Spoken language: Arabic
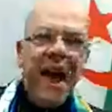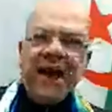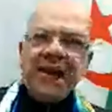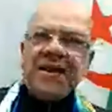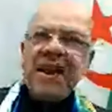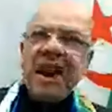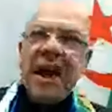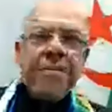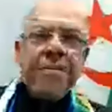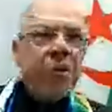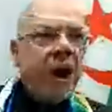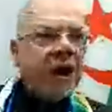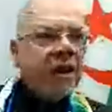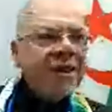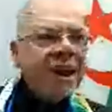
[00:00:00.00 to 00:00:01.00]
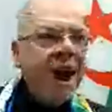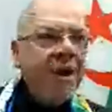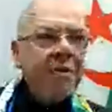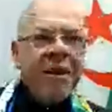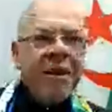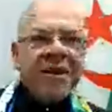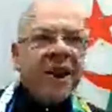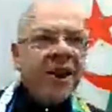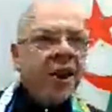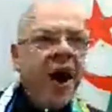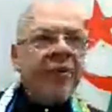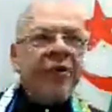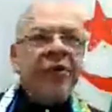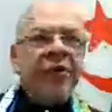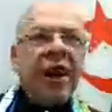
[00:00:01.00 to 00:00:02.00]
حتى الابواق نتاعهم اللي
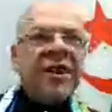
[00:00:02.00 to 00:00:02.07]
زرعوها